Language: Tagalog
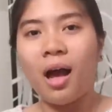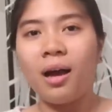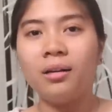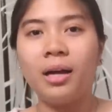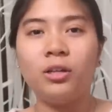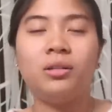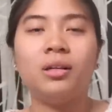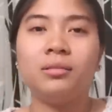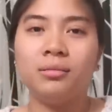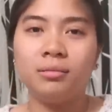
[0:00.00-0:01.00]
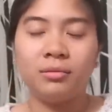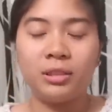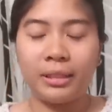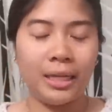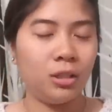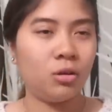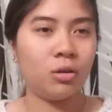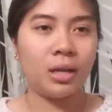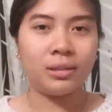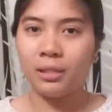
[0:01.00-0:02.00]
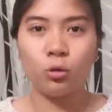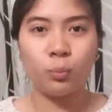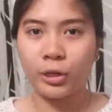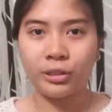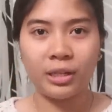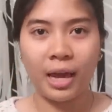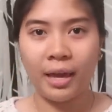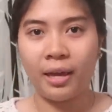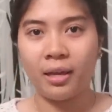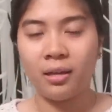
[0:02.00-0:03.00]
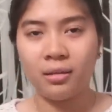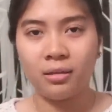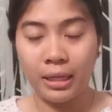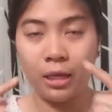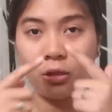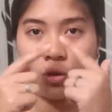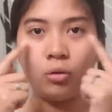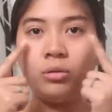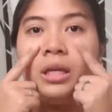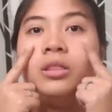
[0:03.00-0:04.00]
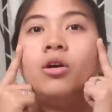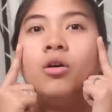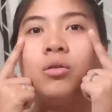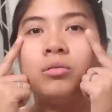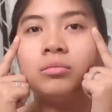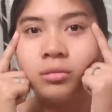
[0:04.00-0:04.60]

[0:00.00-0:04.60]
ang ano ng skin ko, as in super dry. Dito, dito.